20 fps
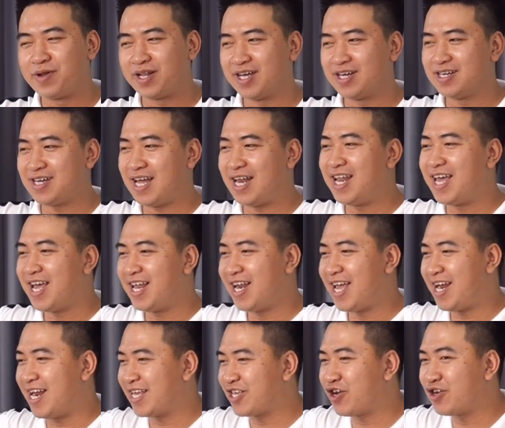mình thử ale
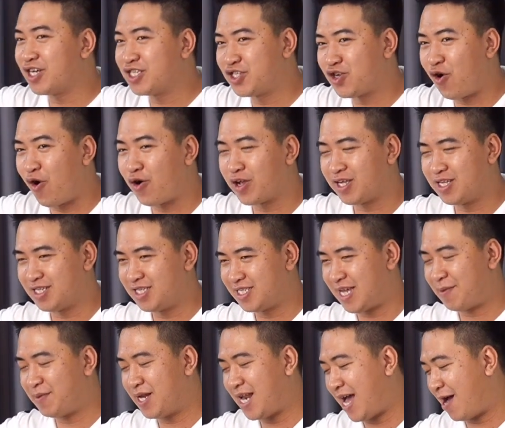ale để cho nó trôi thử
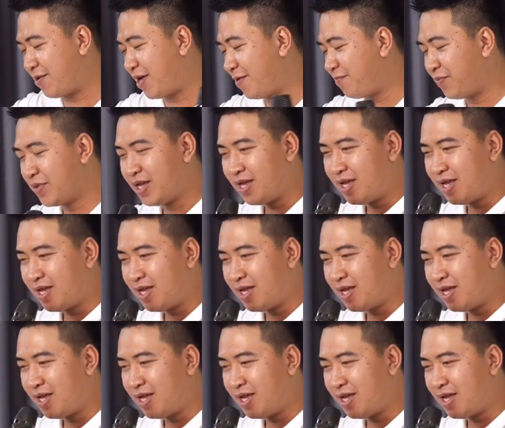xem thế nào nhé